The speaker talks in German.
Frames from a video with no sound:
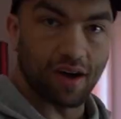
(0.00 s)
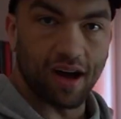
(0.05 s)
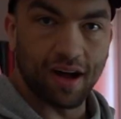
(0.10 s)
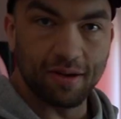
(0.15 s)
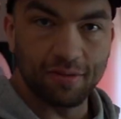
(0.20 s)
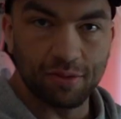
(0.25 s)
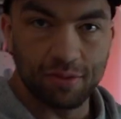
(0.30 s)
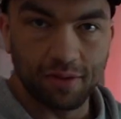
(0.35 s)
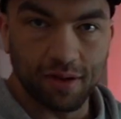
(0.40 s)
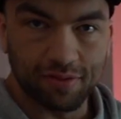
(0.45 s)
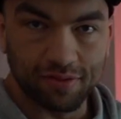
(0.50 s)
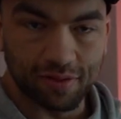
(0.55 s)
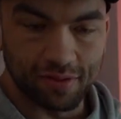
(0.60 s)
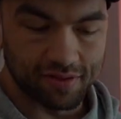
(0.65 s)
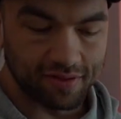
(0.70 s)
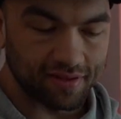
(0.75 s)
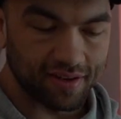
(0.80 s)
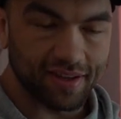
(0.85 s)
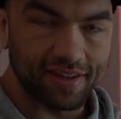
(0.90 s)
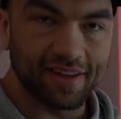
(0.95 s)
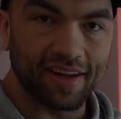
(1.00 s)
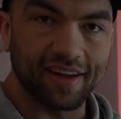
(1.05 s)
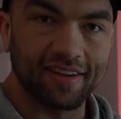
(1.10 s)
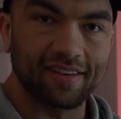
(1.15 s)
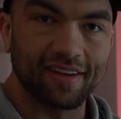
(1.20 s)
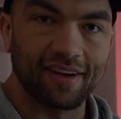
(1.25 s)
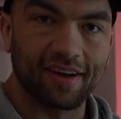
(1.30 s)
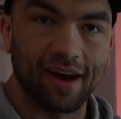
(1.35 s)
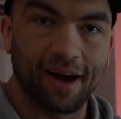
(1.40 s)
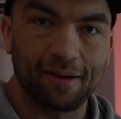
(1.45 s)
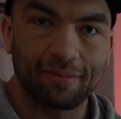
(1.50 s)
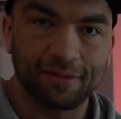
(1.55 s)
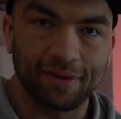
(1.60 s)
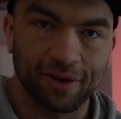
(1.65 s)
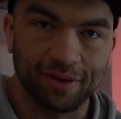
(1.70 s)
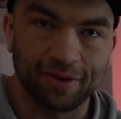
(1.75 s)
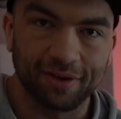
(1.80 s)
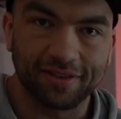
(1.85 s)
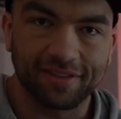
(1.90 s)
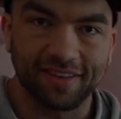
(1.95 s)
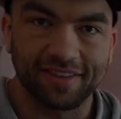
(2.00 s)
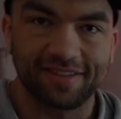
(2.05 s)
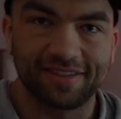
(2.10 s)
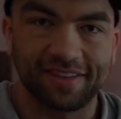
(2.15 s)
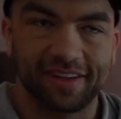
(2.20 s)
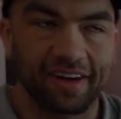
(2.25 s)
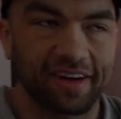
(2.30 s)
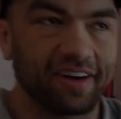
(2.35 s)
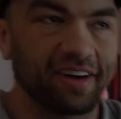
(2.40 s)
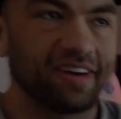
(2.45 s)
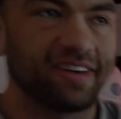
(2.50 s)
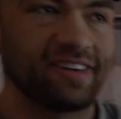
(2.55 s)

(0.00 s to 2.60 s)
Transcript: allem Überfluss war ich gestern Abend auch noch das, äh,